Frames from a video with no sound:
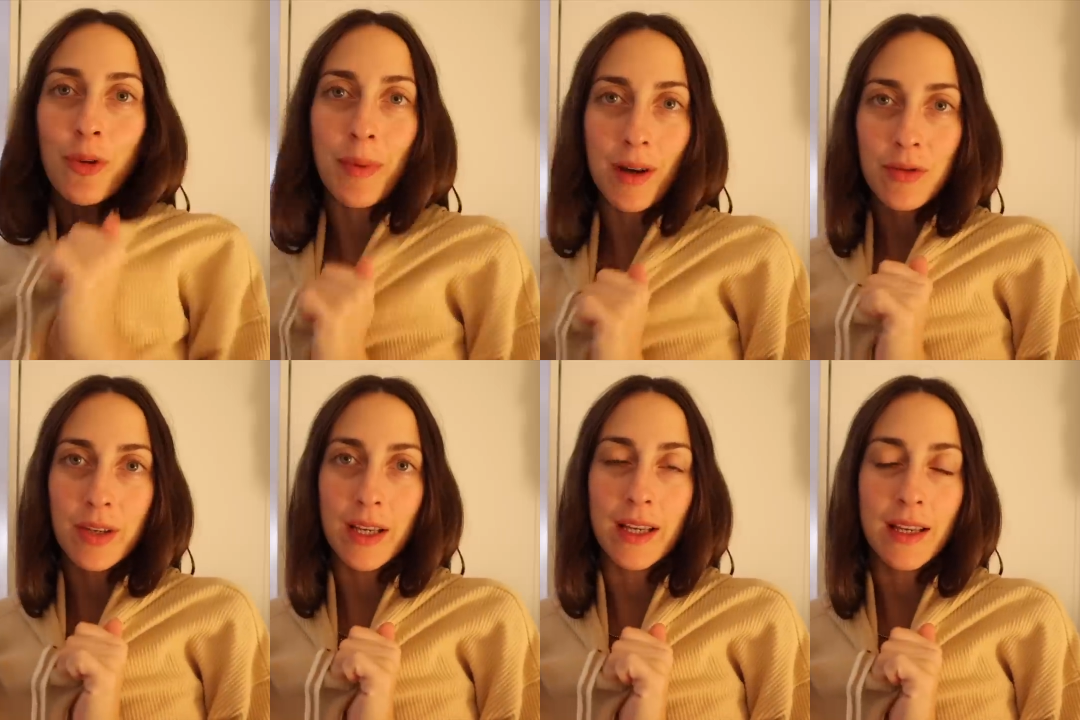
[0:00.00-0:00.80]
a Pau
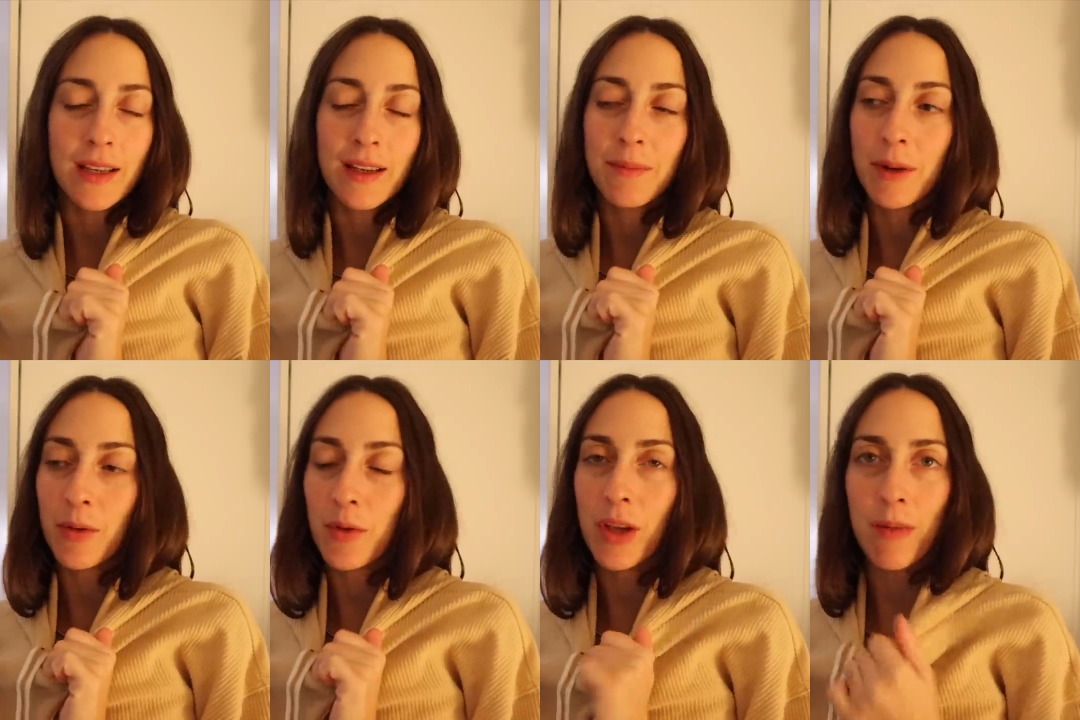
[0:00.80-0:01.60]
que
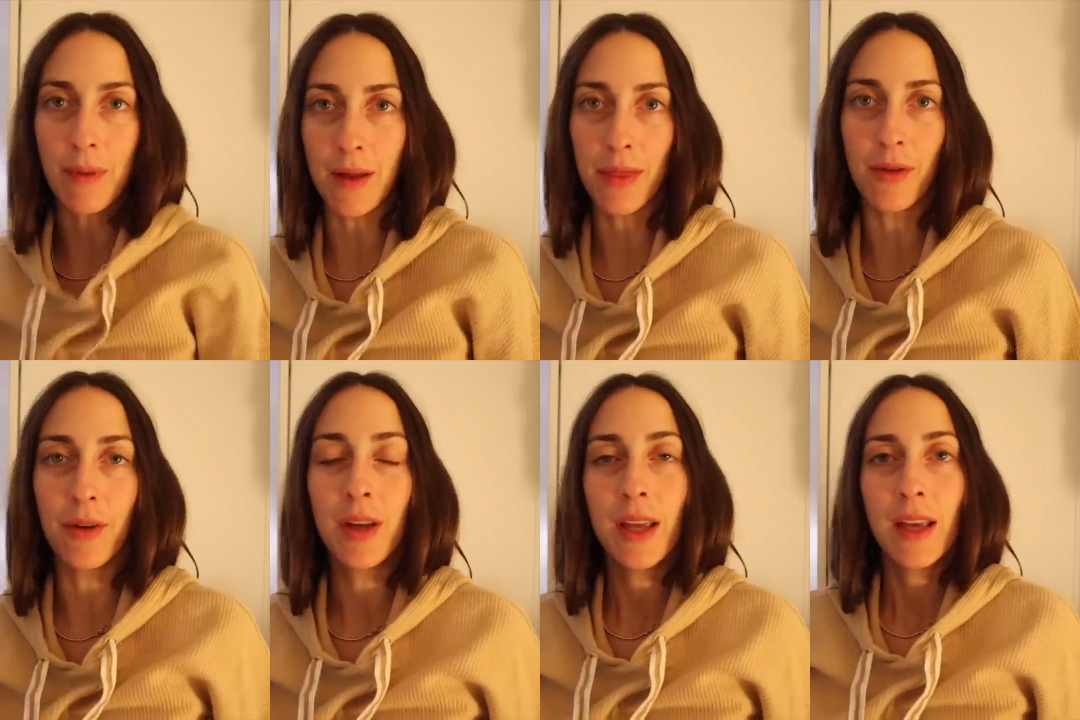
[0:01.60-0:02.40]
menudo equipazo.